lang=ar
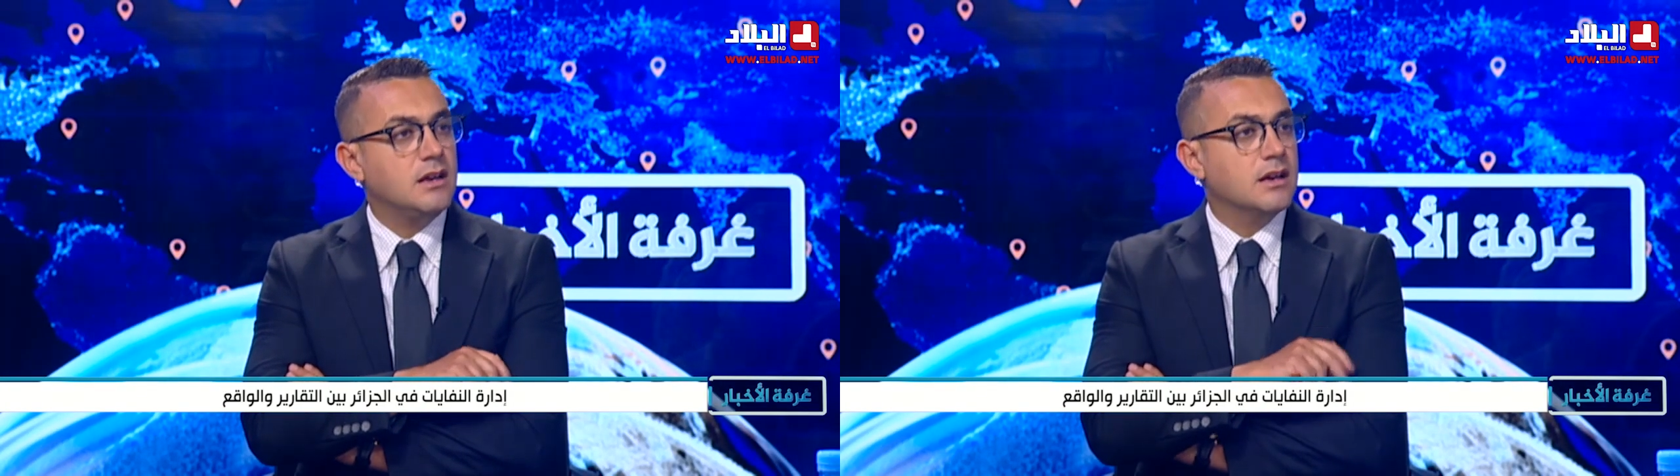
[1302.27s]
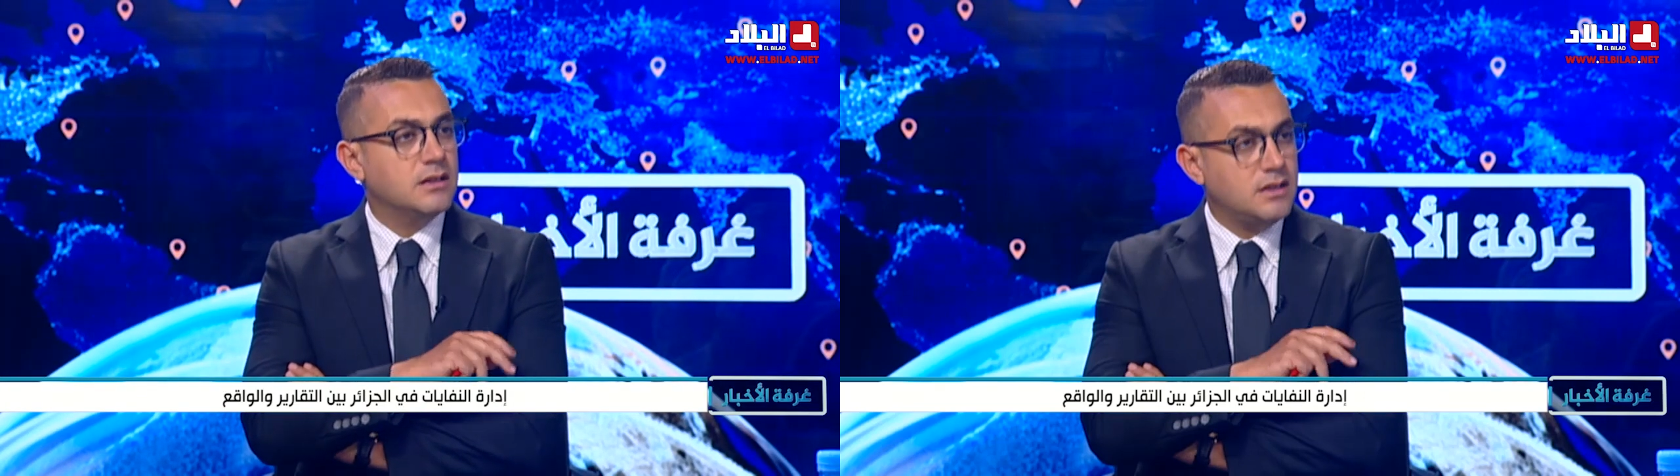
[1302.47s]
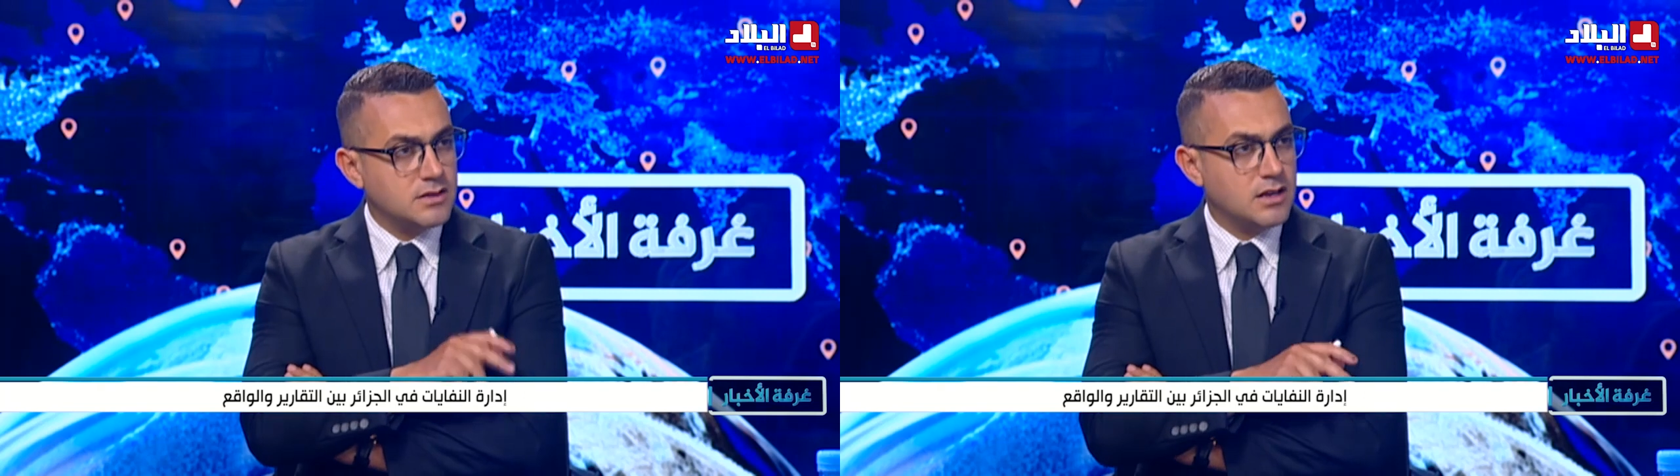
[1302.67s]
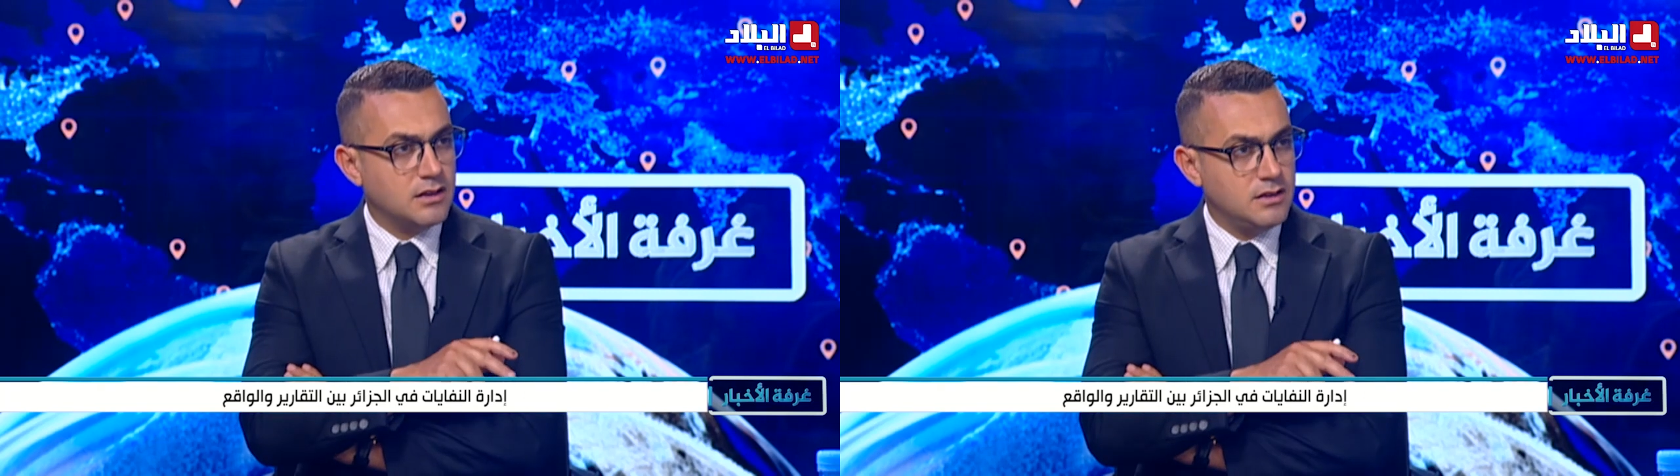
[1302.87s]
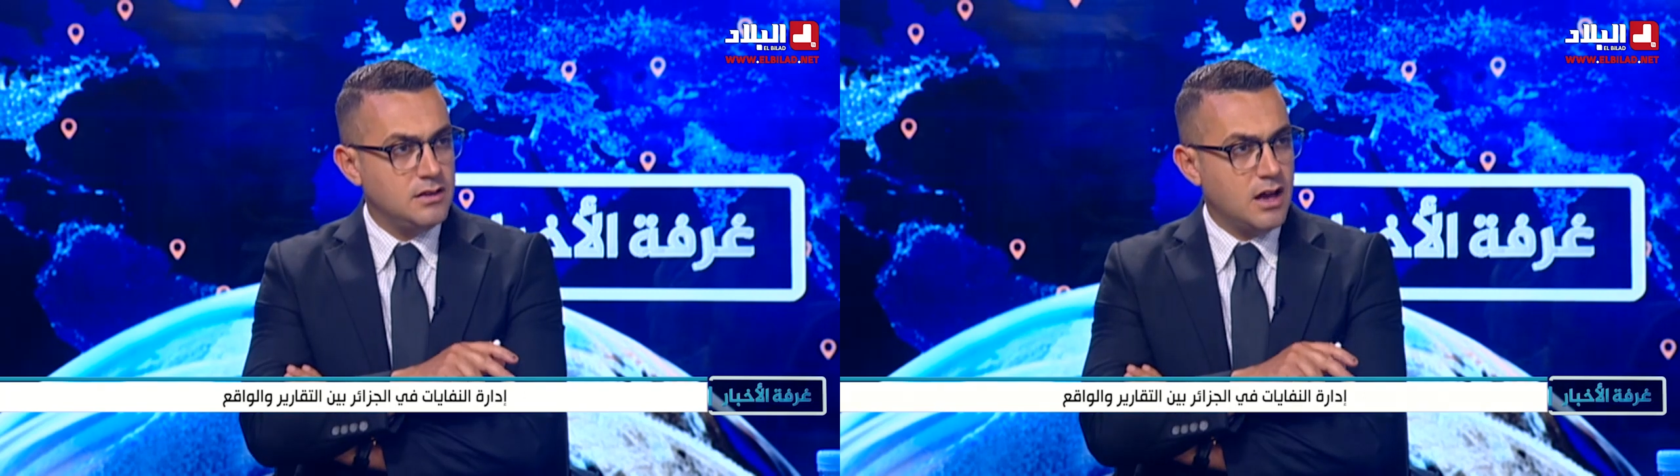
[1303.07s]

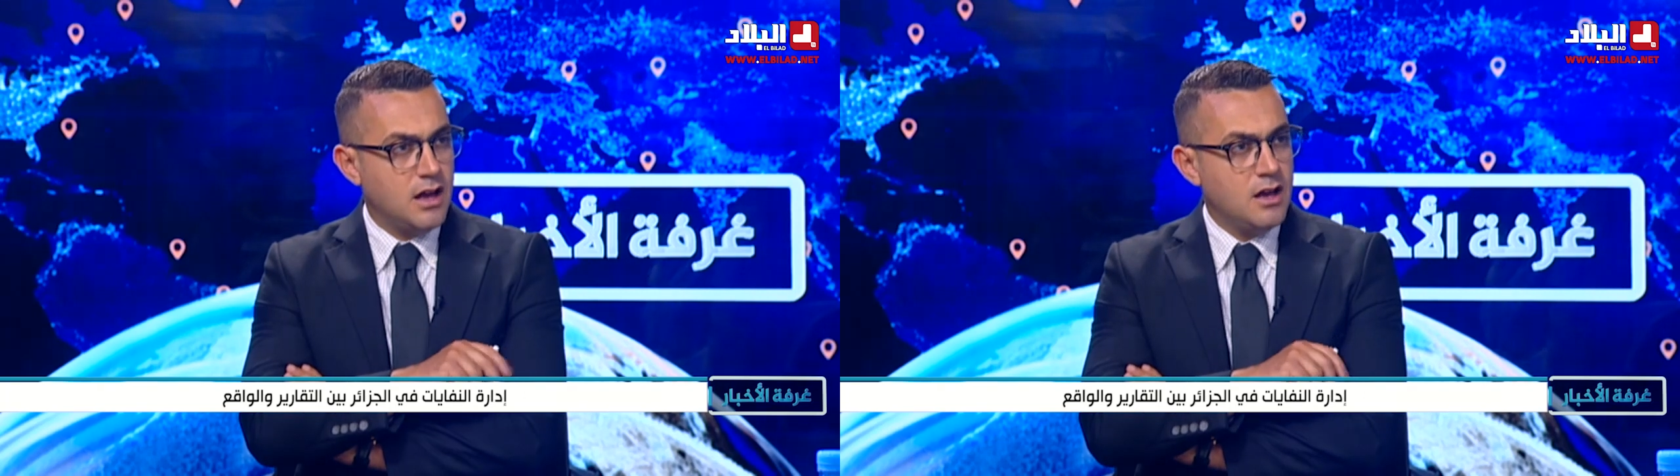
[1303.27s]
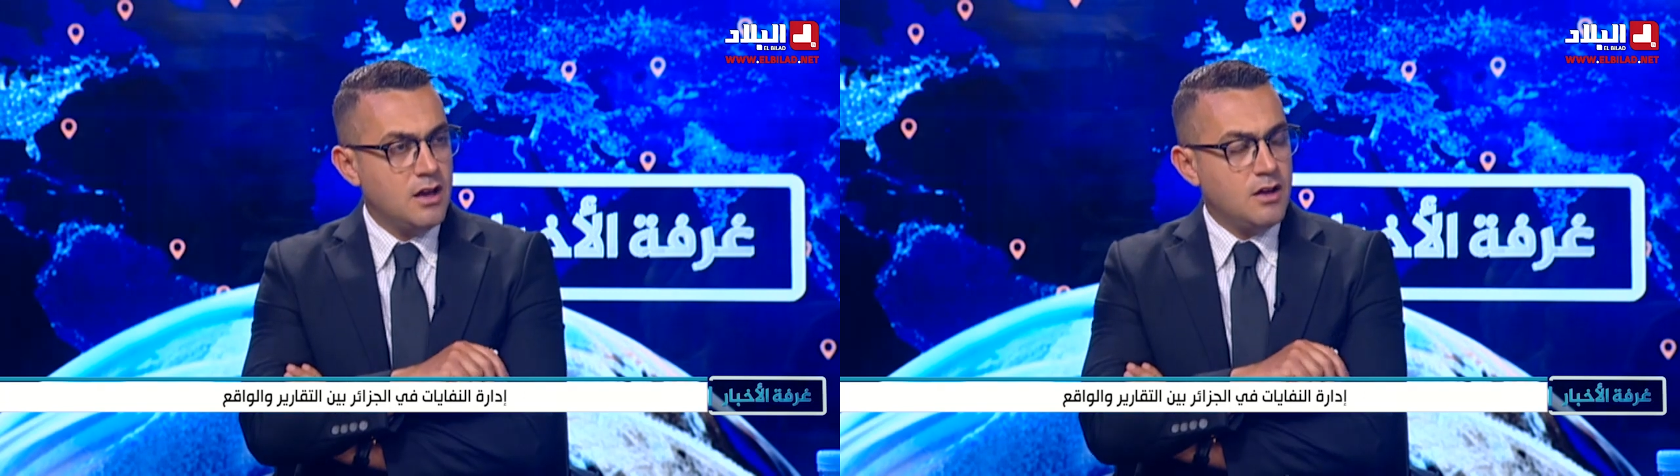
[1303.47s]
الاقتصادية